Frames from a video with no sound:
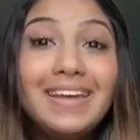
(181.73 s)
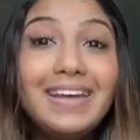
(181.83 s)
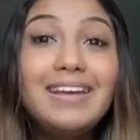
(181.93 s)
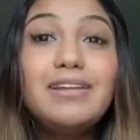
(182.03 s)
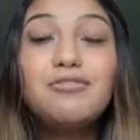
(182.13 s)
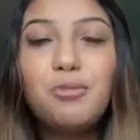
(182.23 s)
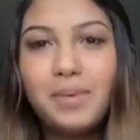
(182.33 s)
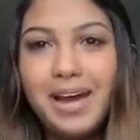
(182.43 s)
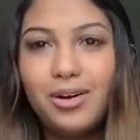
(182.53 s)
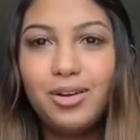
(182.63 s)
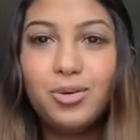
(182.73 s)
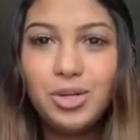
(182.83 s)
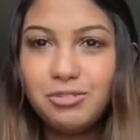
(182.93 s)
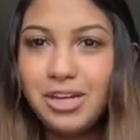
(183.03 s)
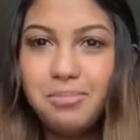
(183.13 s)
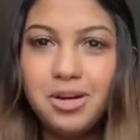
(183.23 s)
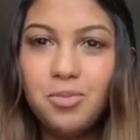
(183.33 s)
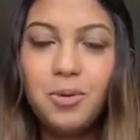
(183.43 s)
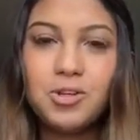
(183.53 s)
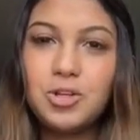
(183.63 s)
e vou pra aula com o livro na
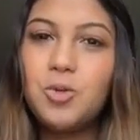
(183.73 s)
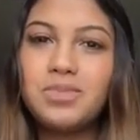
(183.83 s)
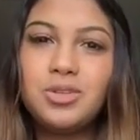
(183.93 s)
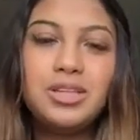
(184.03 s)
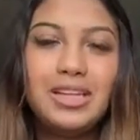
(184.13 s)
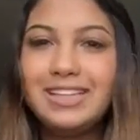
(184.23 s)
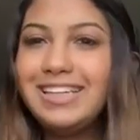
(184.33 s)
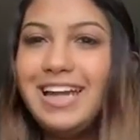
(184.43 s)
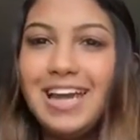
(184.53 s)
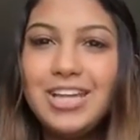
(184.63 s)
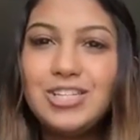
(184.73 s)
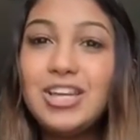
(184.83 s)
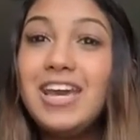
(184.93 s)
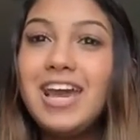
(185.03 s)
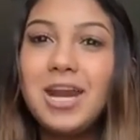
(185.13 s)
mão, porque eu tinha começado a ler na internet,